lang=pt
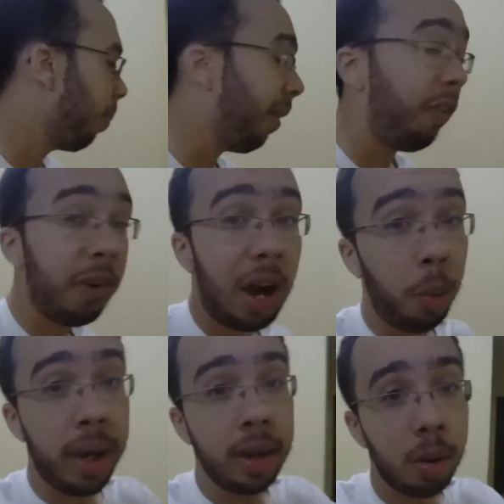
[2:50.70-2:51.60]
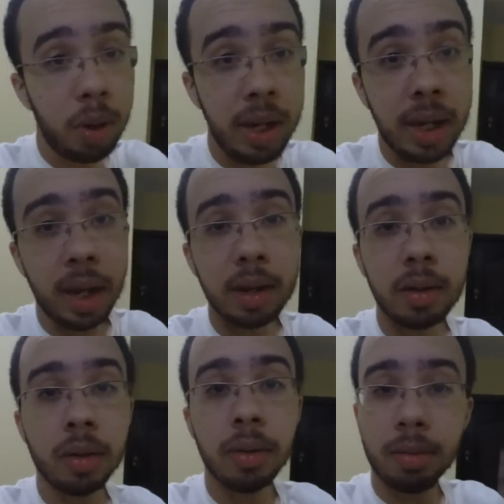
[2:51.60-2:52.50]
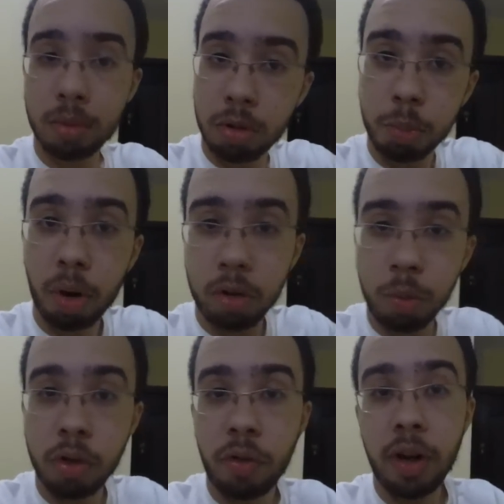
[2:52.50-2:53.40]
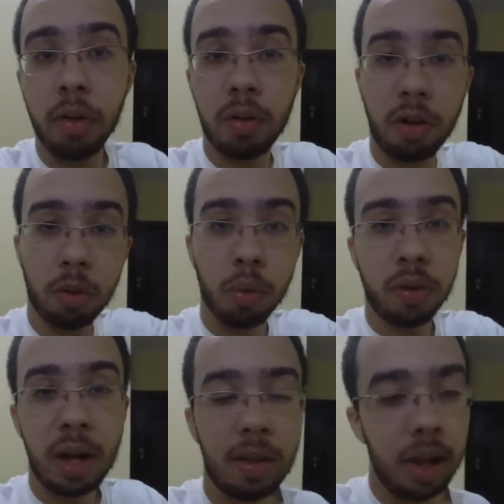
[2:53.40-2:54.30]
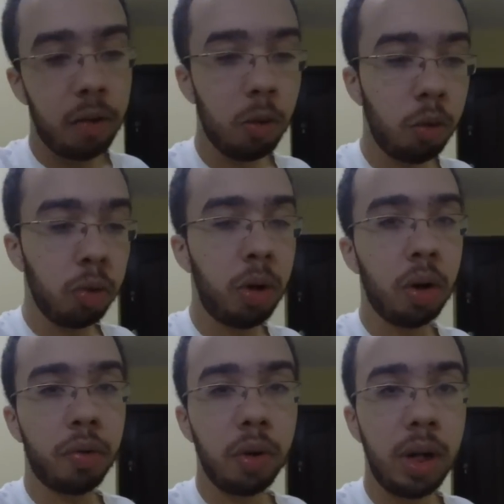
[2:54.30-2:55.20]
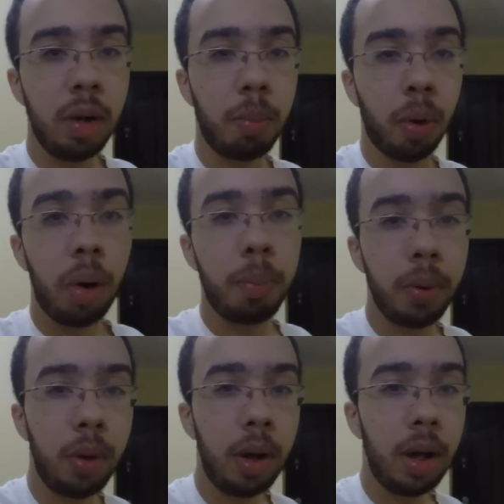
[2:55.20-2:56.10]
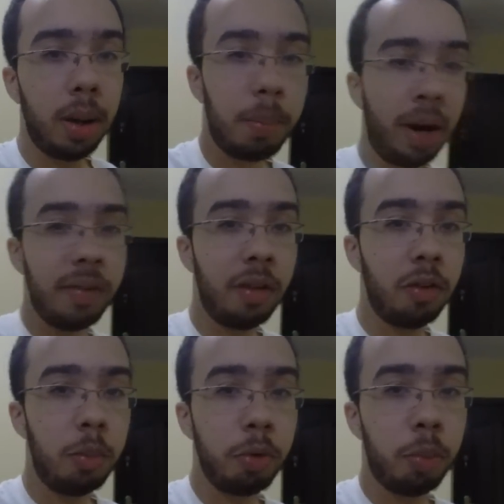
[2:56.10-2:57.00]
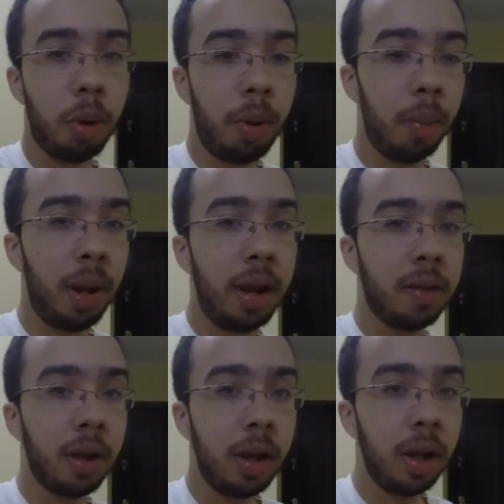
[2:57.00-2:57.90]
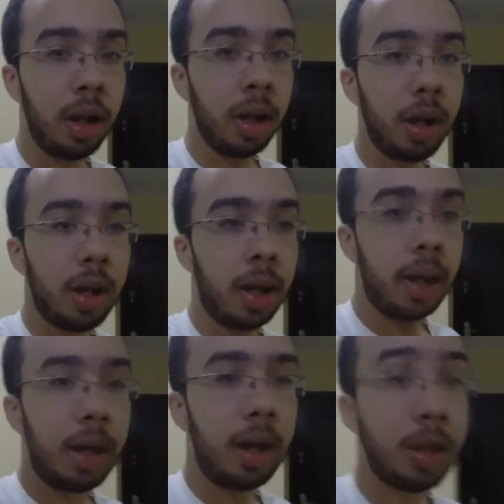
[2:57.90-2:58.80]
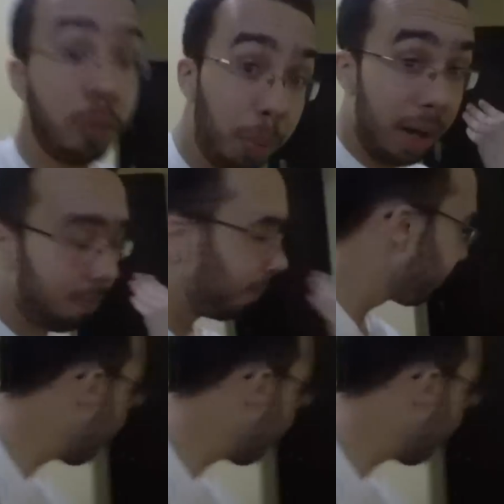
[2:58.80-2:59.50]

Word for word: Mas se ficar ruim, não liguem. Nos próximos vídeos a gente conserta isso. Eu uso um microfoninho próprio para evitar esse tipo de problema, beleza? É... Então vamos lá.